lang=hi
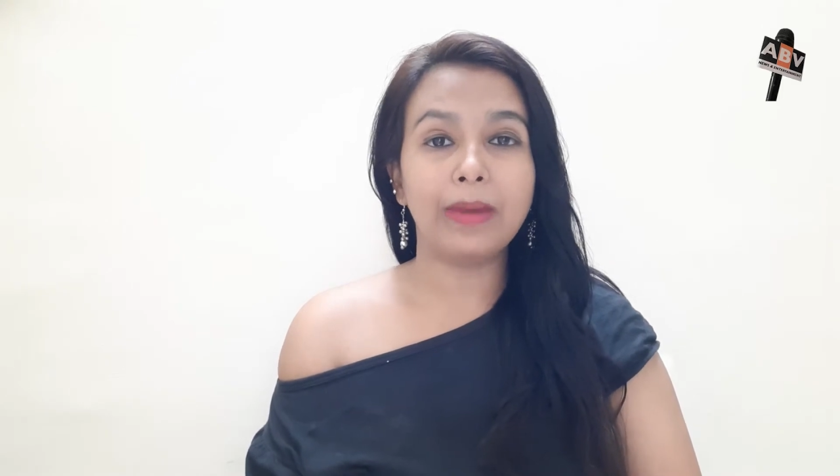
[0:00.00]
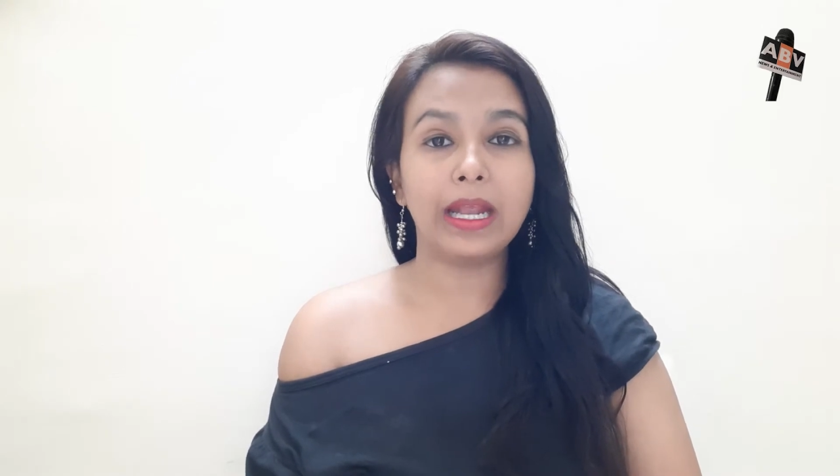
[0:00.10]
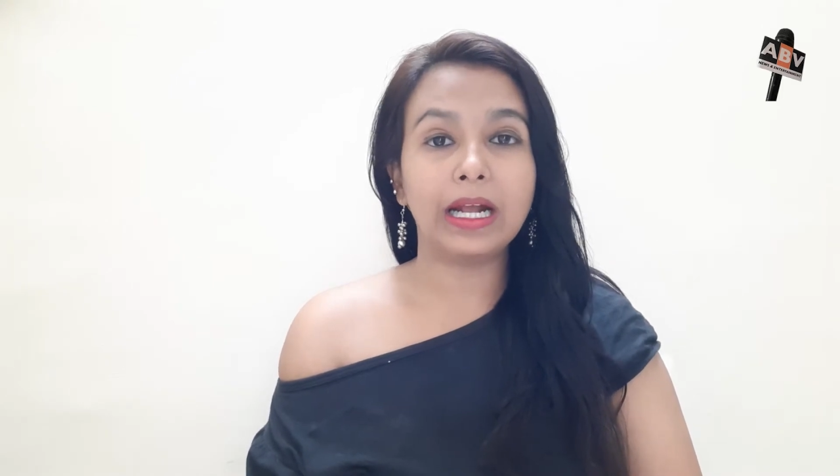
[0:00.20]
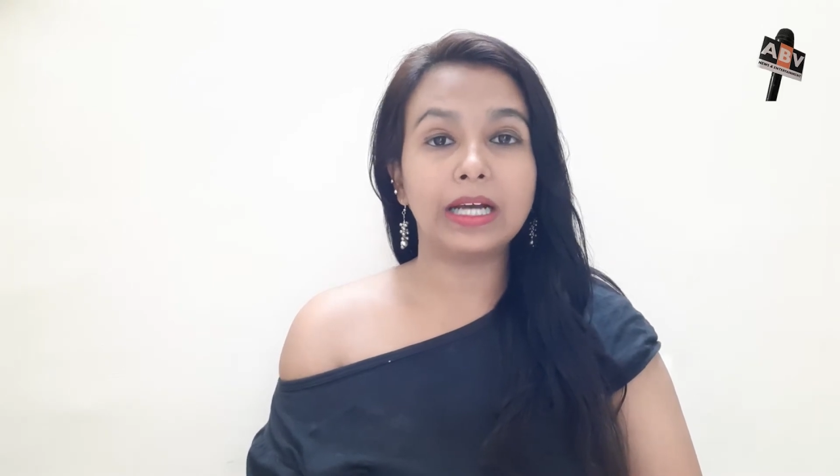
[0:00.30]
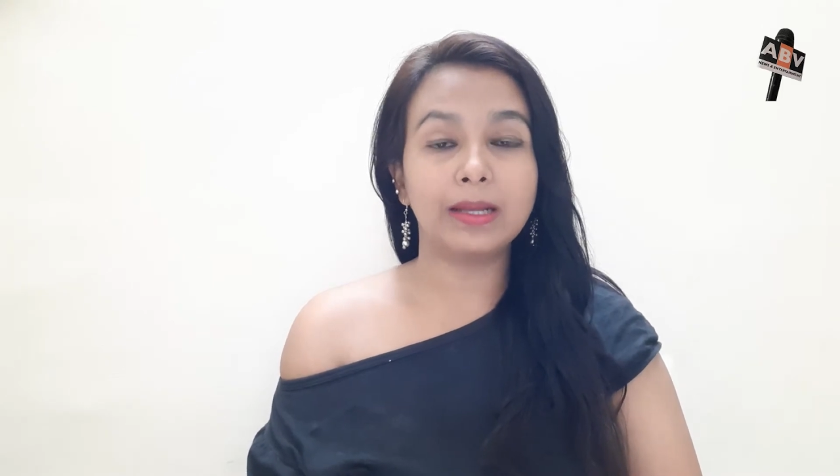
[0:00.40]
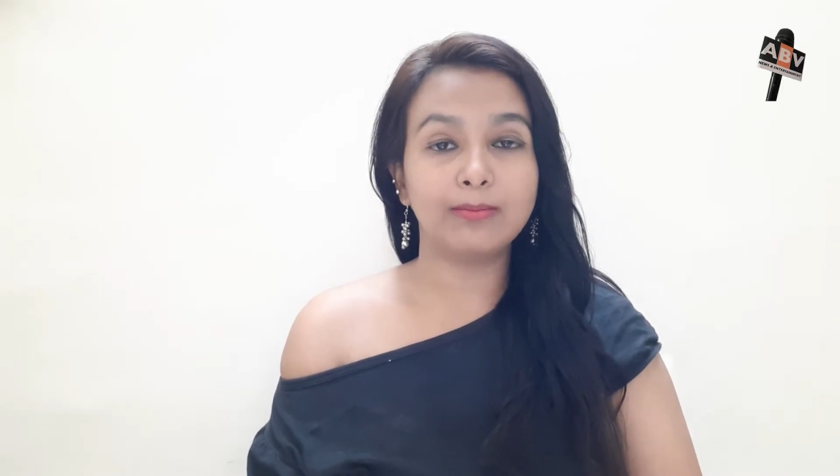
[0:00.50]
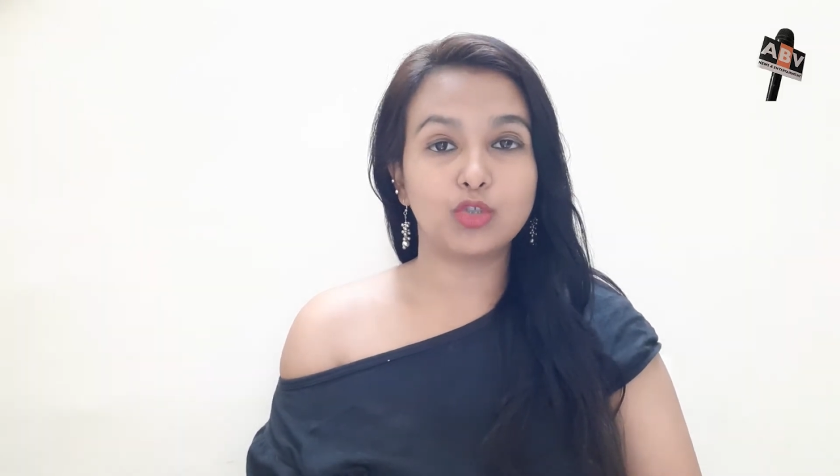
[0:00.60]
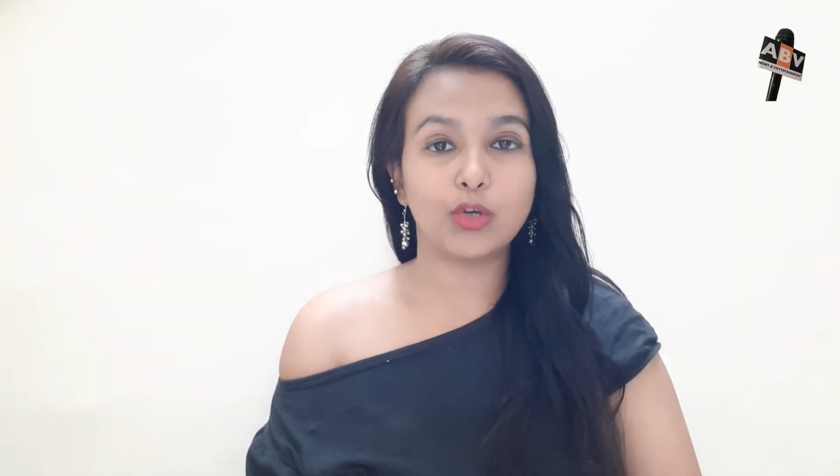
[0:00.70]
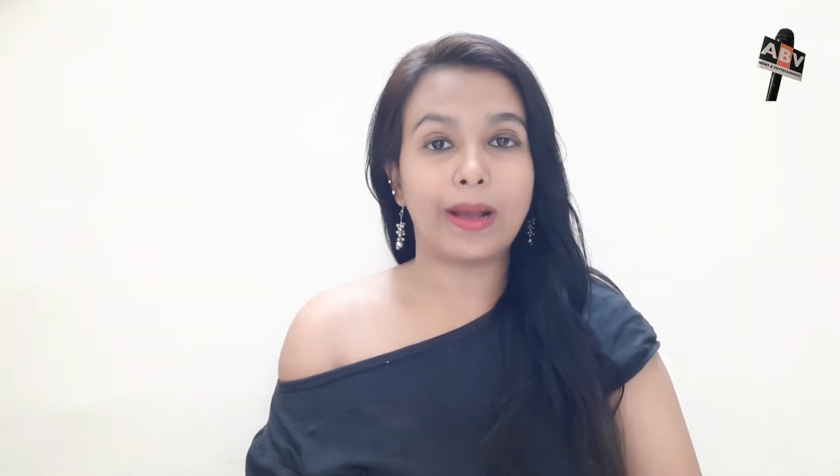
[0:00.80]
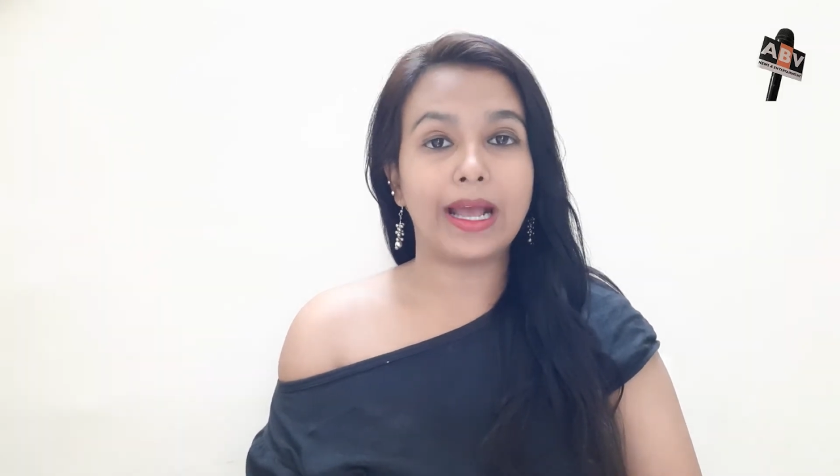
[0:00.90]
ने कदम
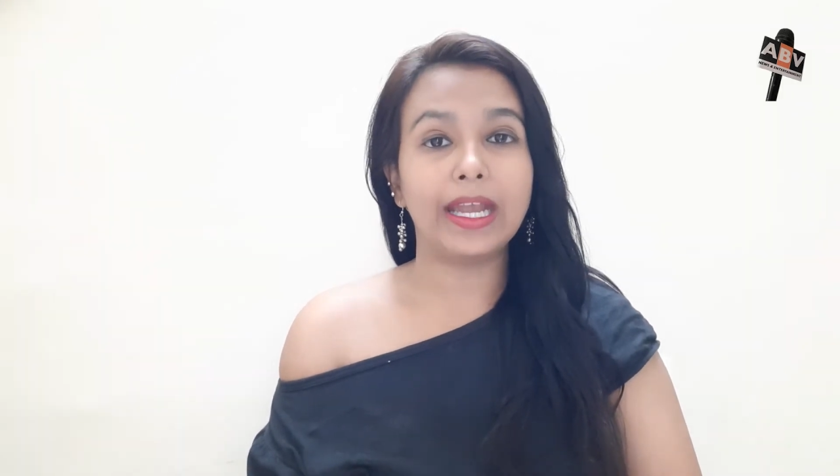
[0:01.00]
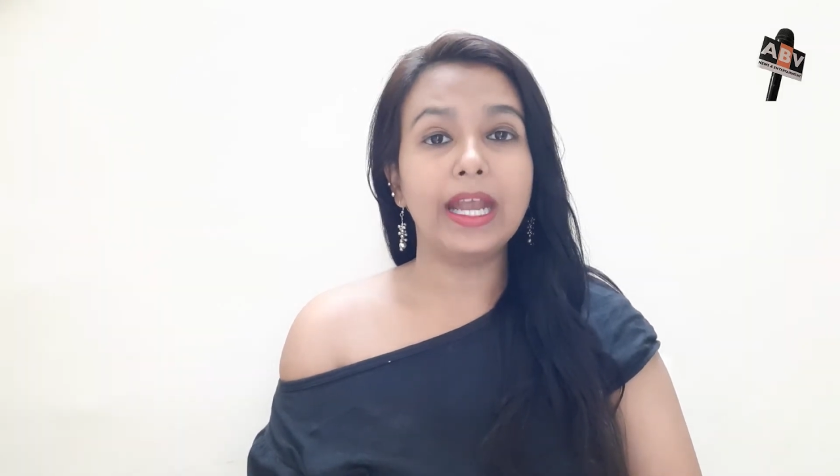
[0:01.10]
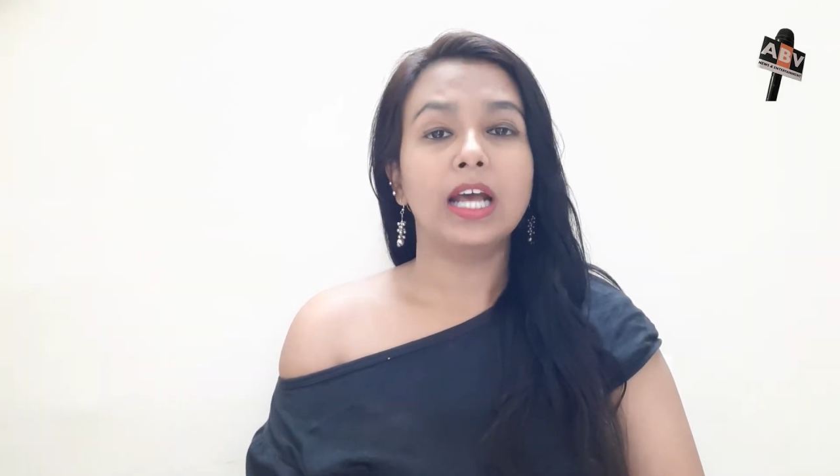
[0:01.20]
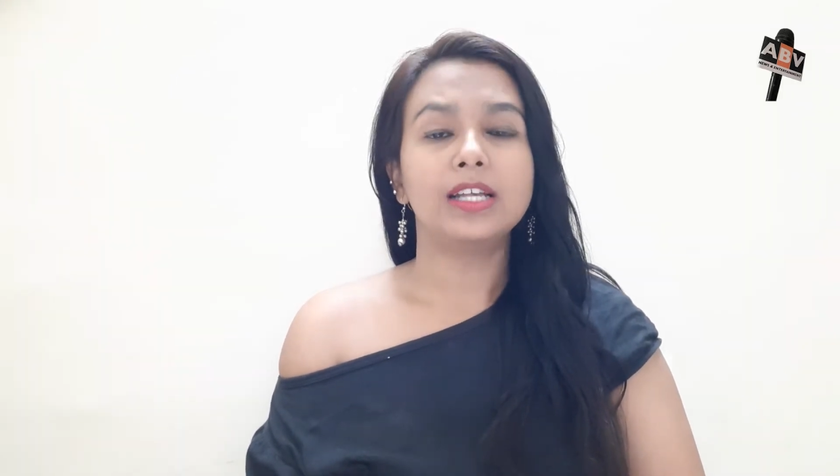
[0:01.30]
जमाए